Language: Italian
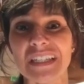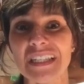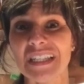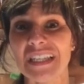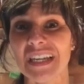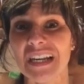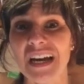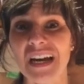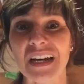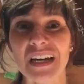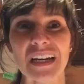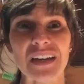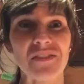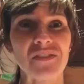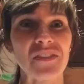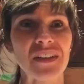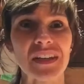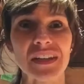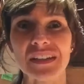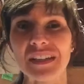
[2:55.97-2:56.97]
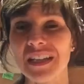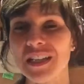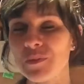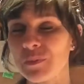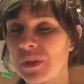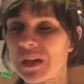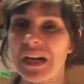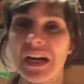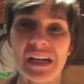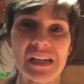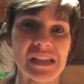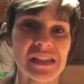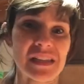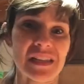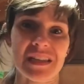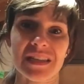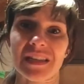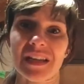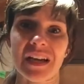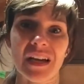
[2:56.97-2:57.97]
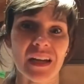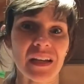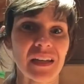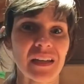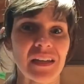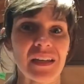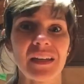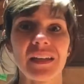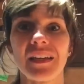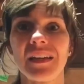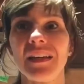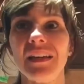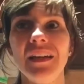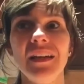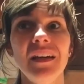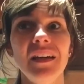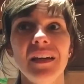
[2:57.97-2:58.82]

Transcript: sarà che il verde è speranza, sarà che,